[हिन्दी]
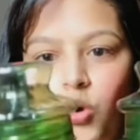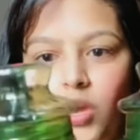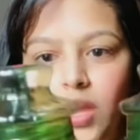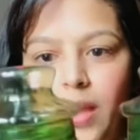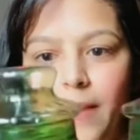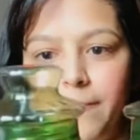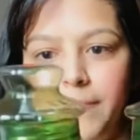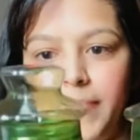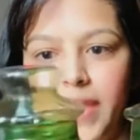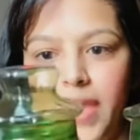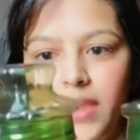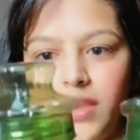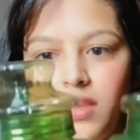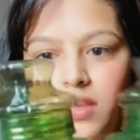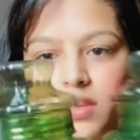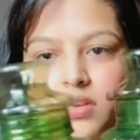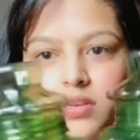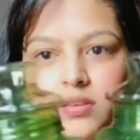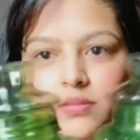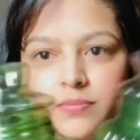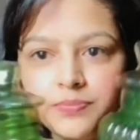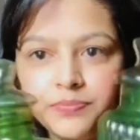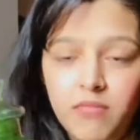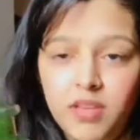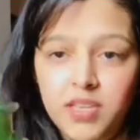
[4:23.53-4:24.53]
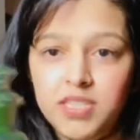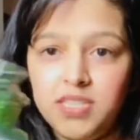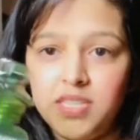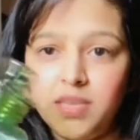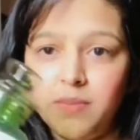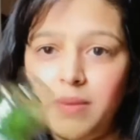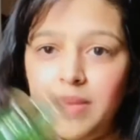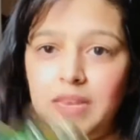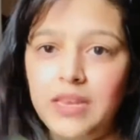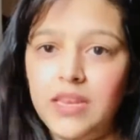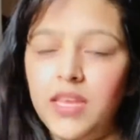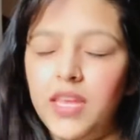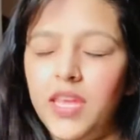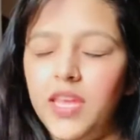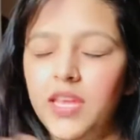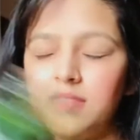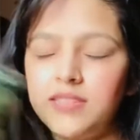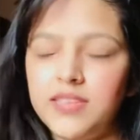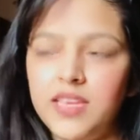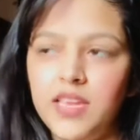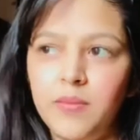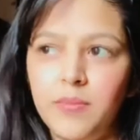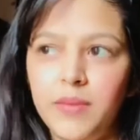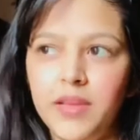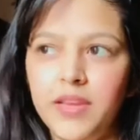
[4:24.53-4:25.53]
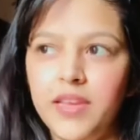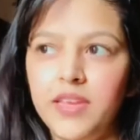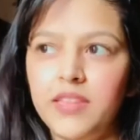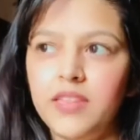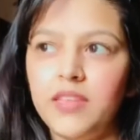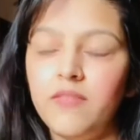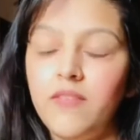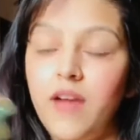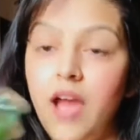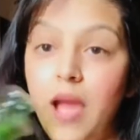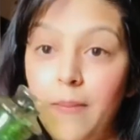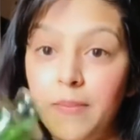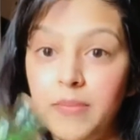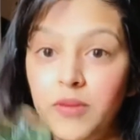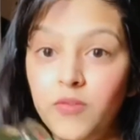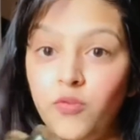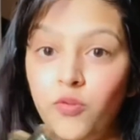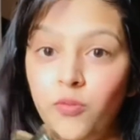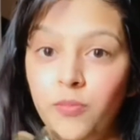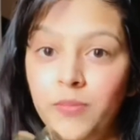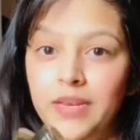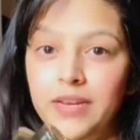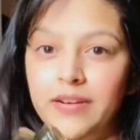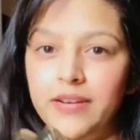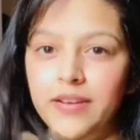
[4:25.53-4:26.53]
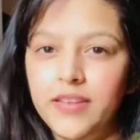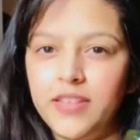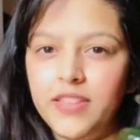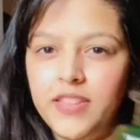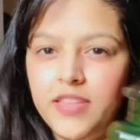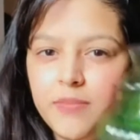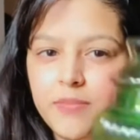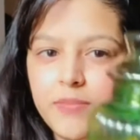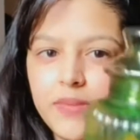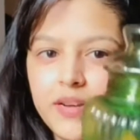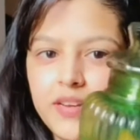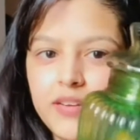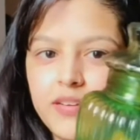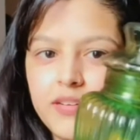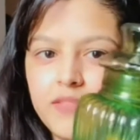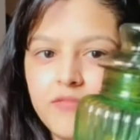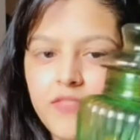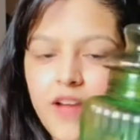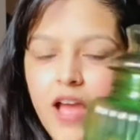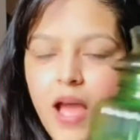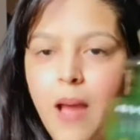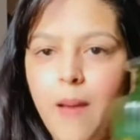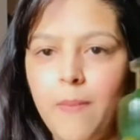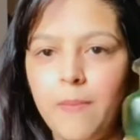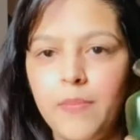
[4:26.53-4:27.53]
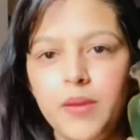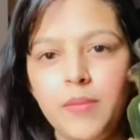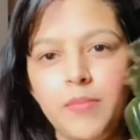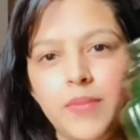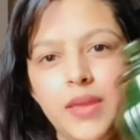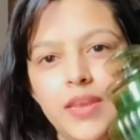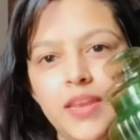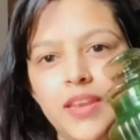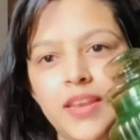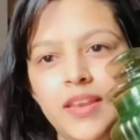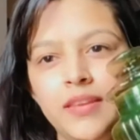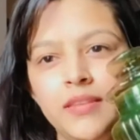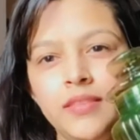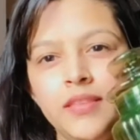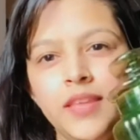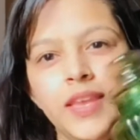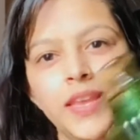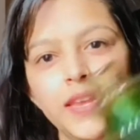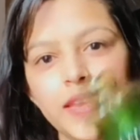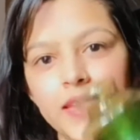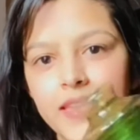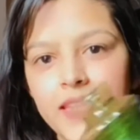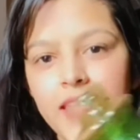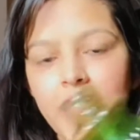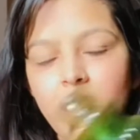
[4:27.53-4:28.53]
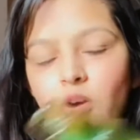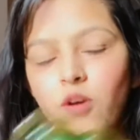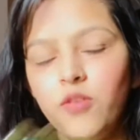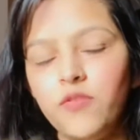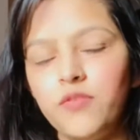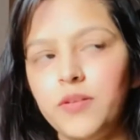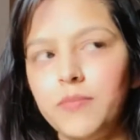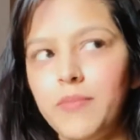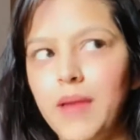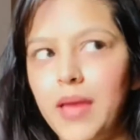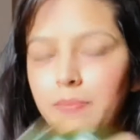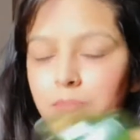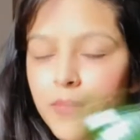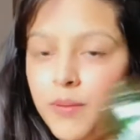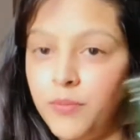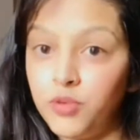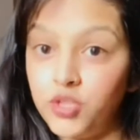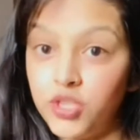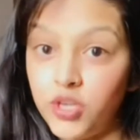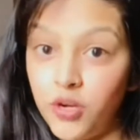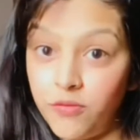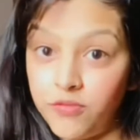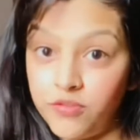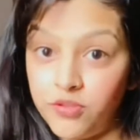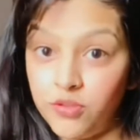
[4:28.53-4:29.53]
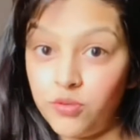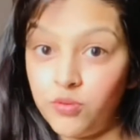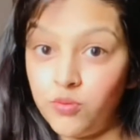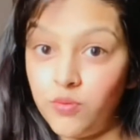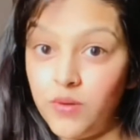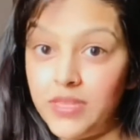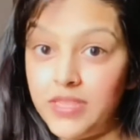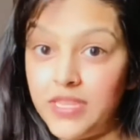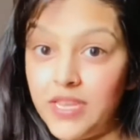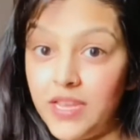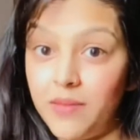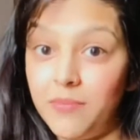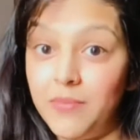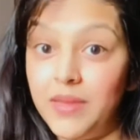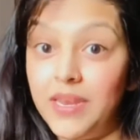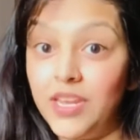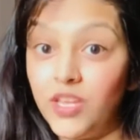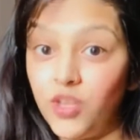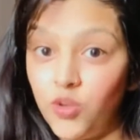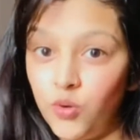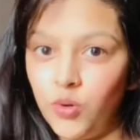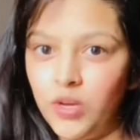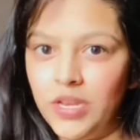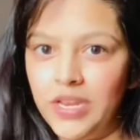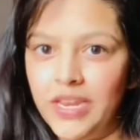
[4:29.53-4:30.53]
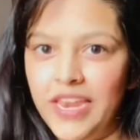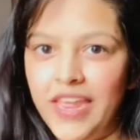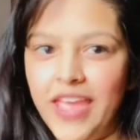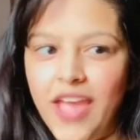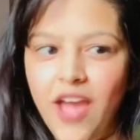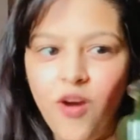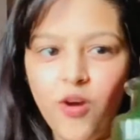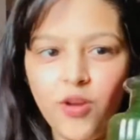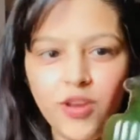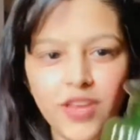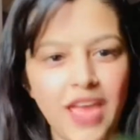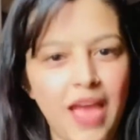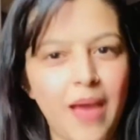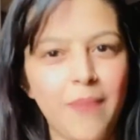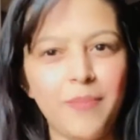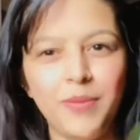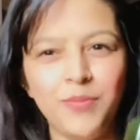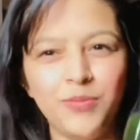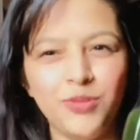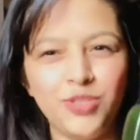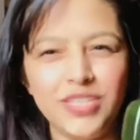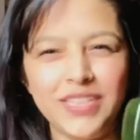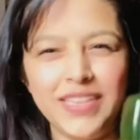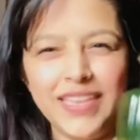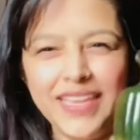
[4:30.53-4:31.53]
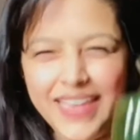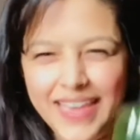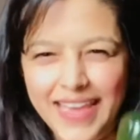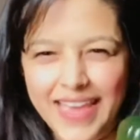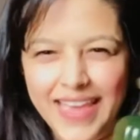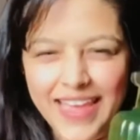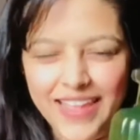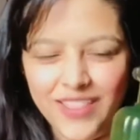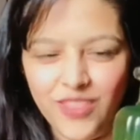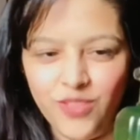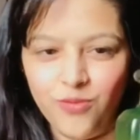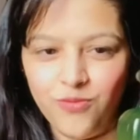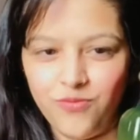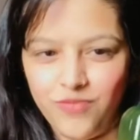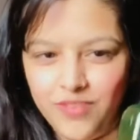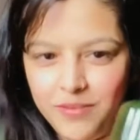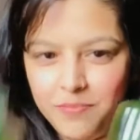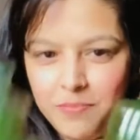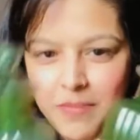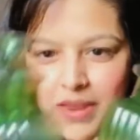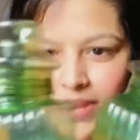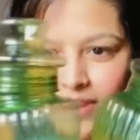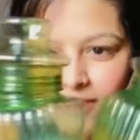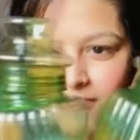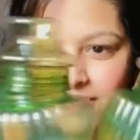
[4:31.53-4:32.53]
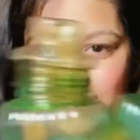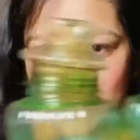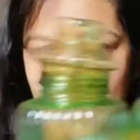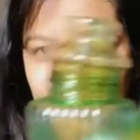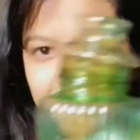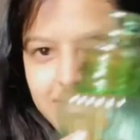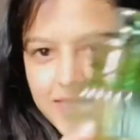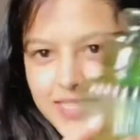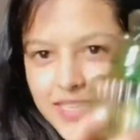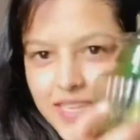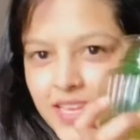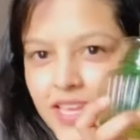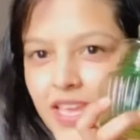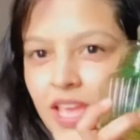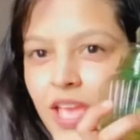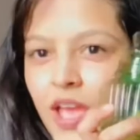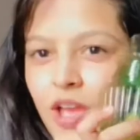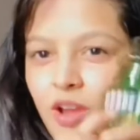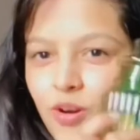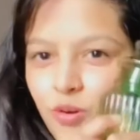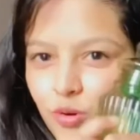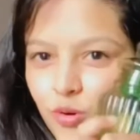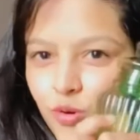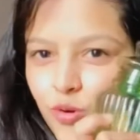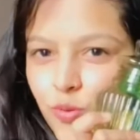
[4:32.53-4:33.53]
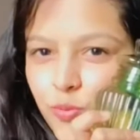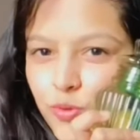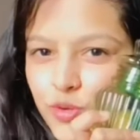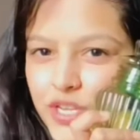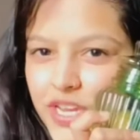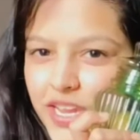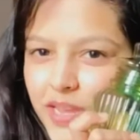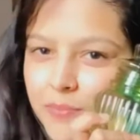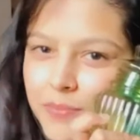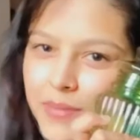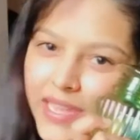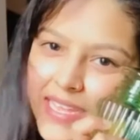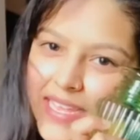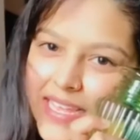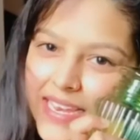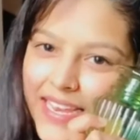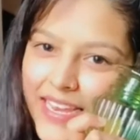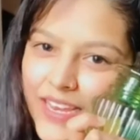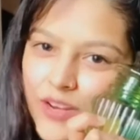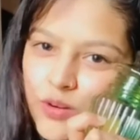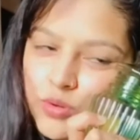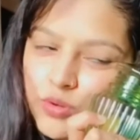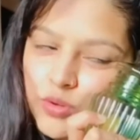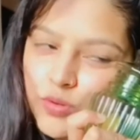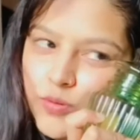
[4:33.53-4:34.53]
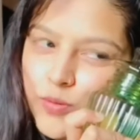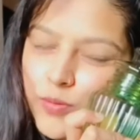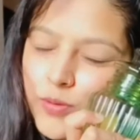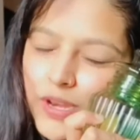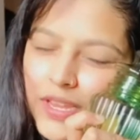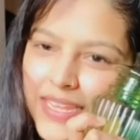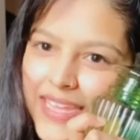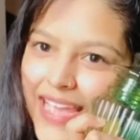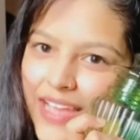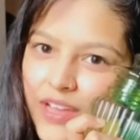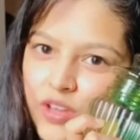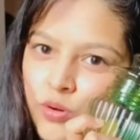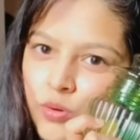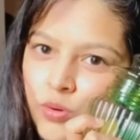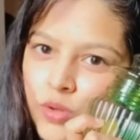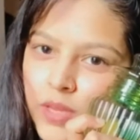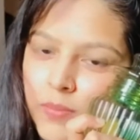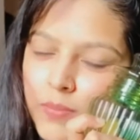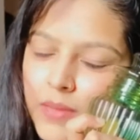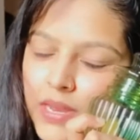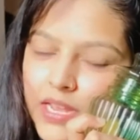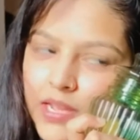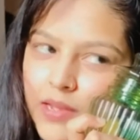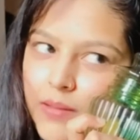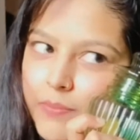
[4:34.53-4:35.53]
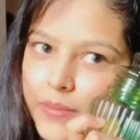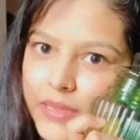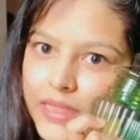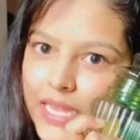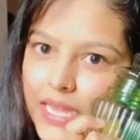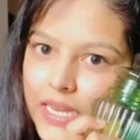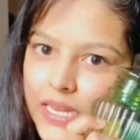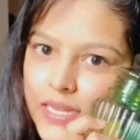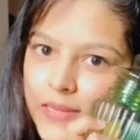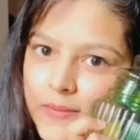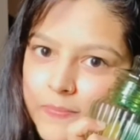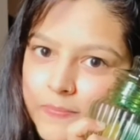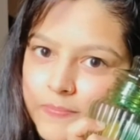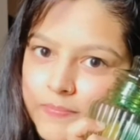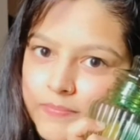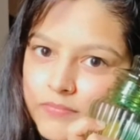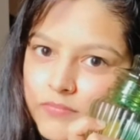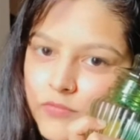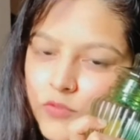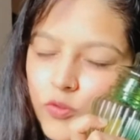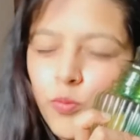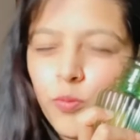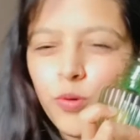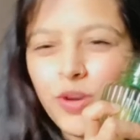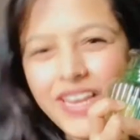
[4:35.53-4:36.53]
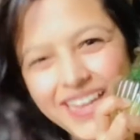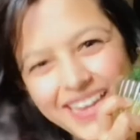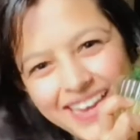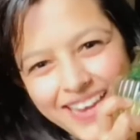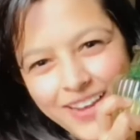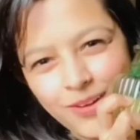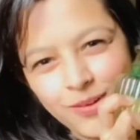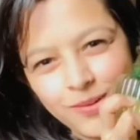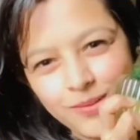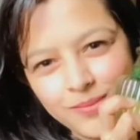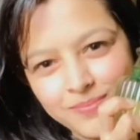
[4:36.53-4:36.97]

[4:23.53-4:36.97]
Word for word: का पैक इससे पहले एक सेल में गए थे वहाँ भी वो मिल रहे थे बट वहाँ पे मैंने नहीं लिया और फिर बाद में मुझे अफसोस हुआ था कि मैंने क्यों नहीं लिया और यहाँ पे मुझे दिख गए तो फिर मैंने फटाक से उनको पूछा कि मैं ये ले लूँ तो वो बोले क्या करूँगी मैंने कहा पता नहीं वो बोले ले लो